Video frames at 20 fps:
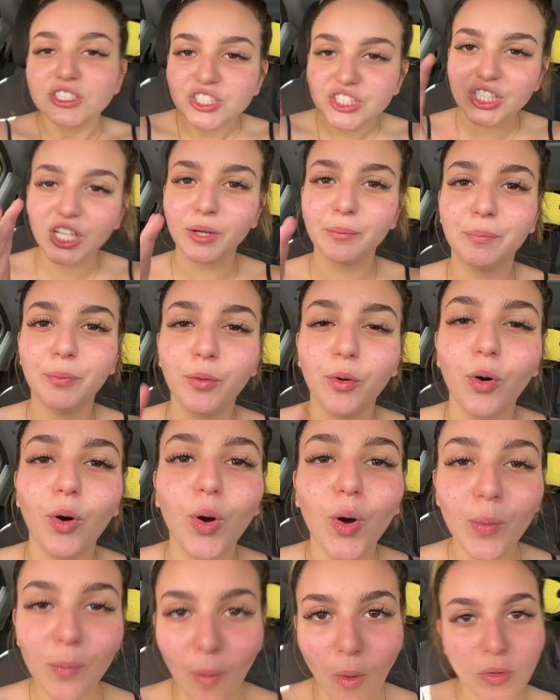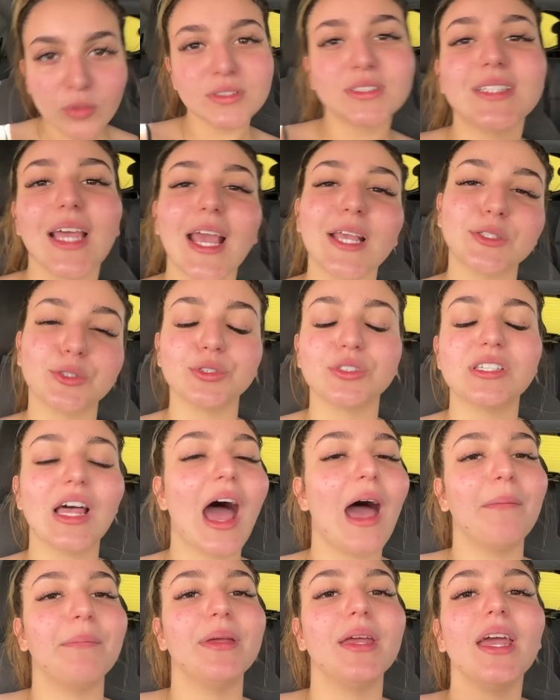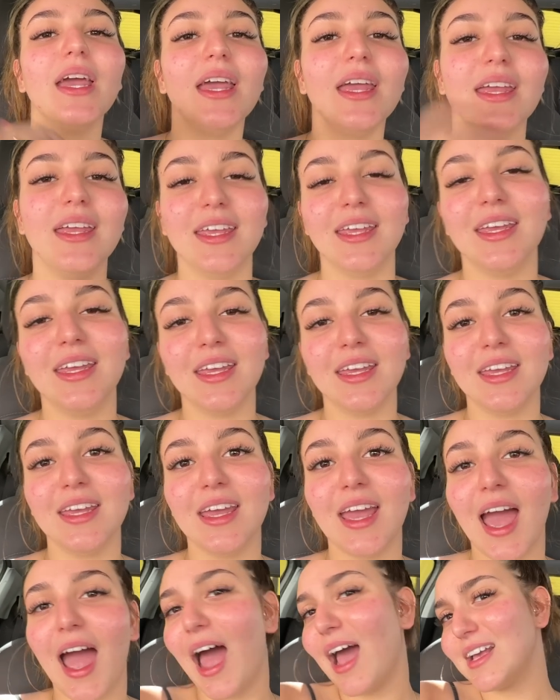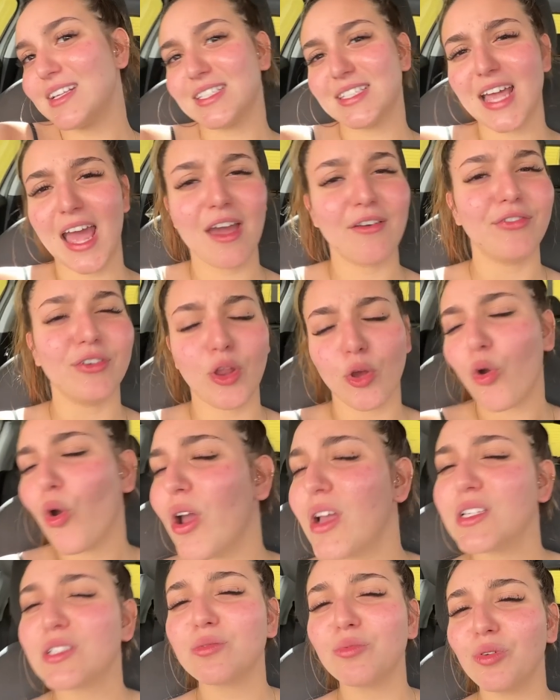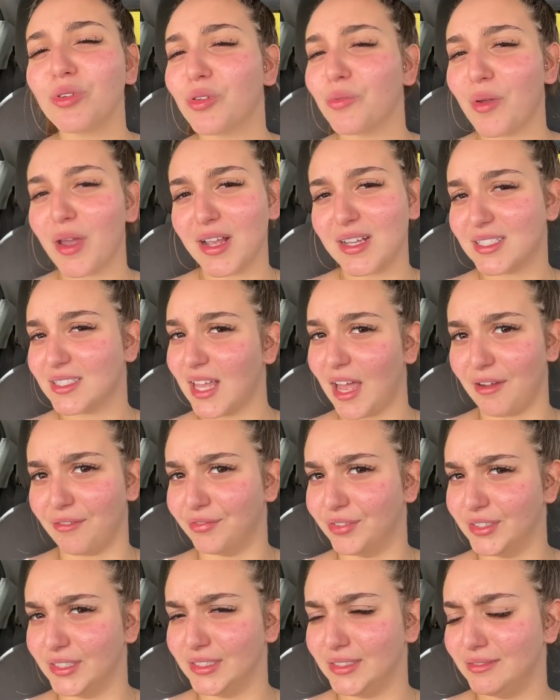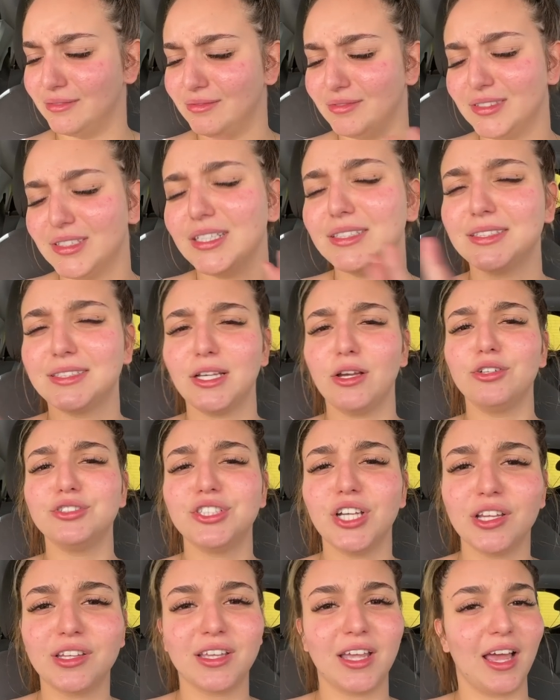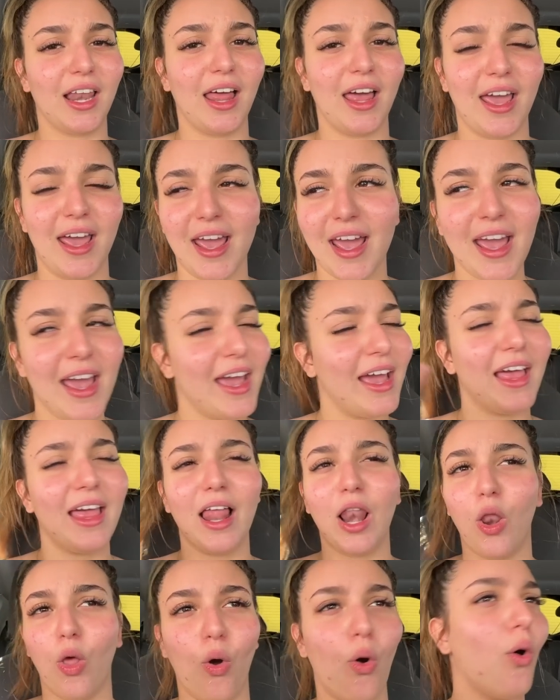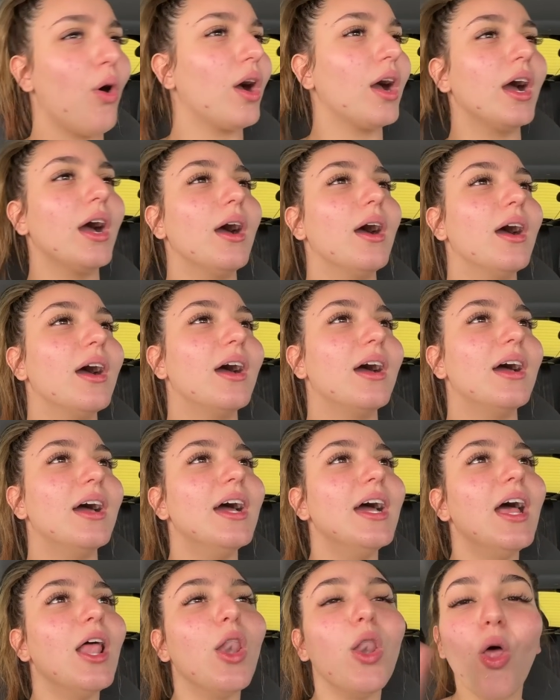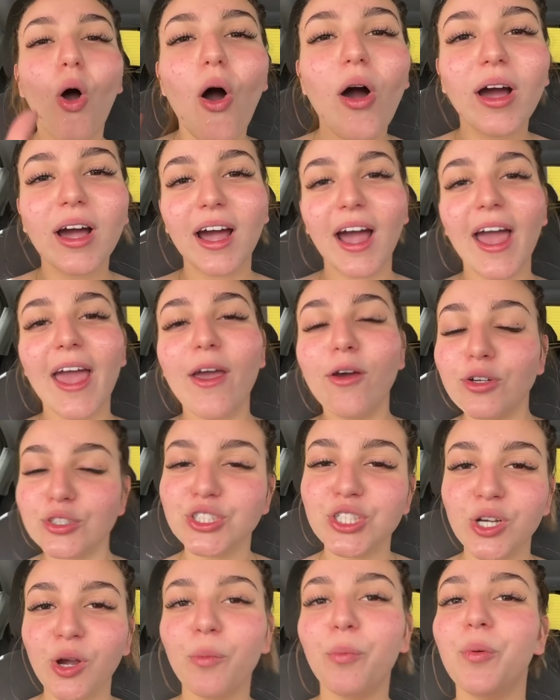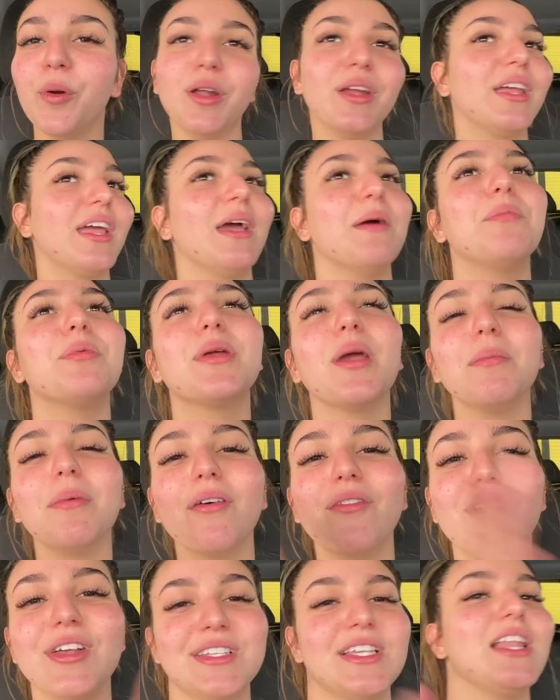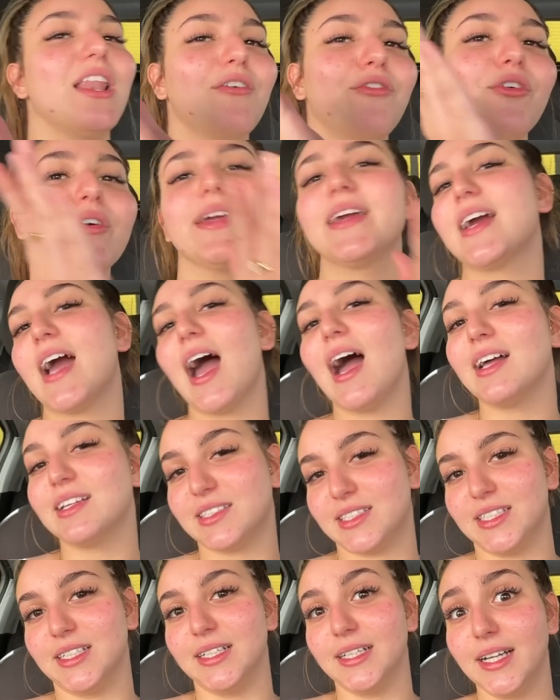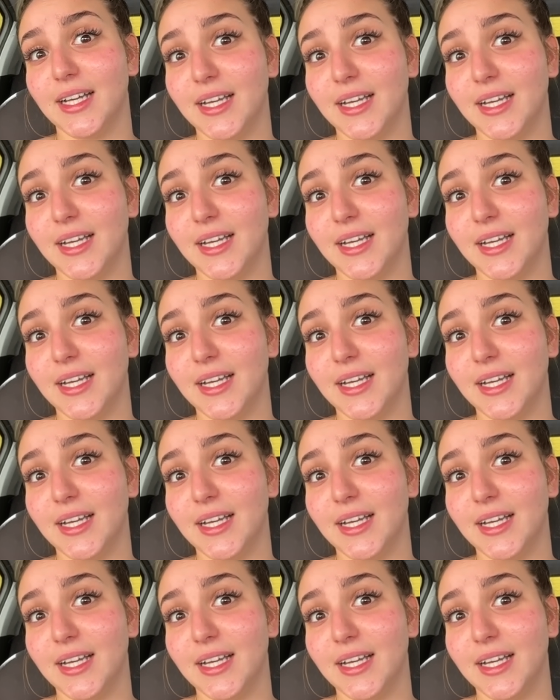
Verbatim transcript: Tipo, o bom senso, sabe? E a Stephanie, eu conheço muito bem a Stephanie. Já sei o jeito que ela é, é louca. Louca, eu digo por quê? Porque uma vez ela foi em casa